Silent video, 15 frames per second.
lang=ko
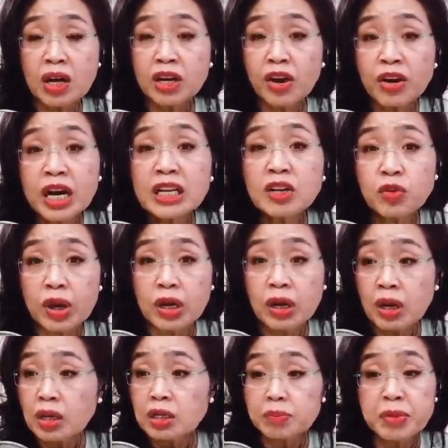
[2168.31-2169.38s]
혈안이 돼
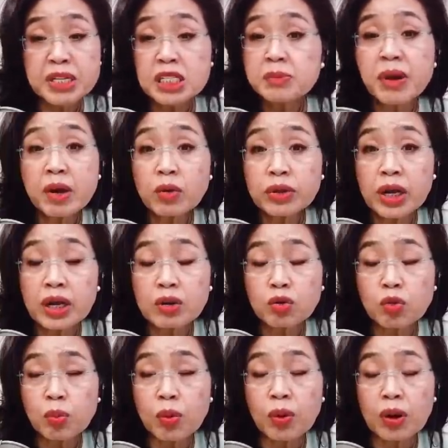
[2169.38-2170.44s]
미치 메코넬
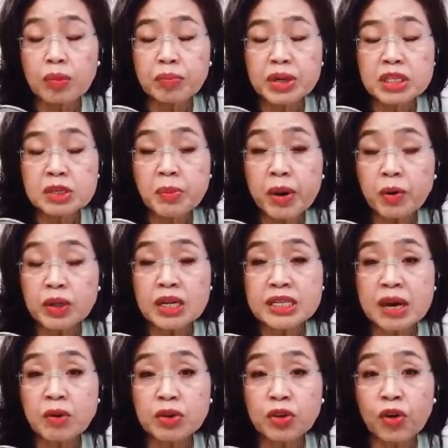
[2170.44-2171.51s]
후보 미치 메코넬
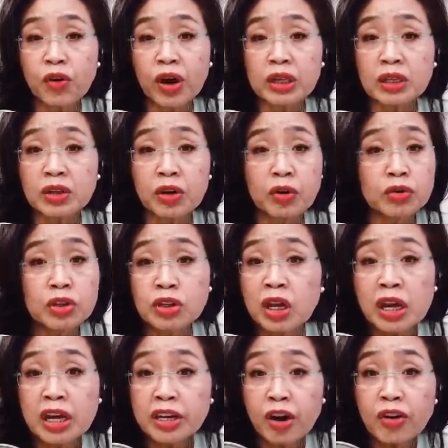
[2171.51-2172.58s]
상원의원 같은 경우는
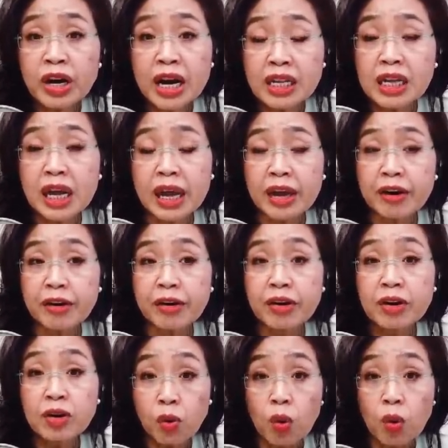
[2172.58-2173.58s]
혈안이에요.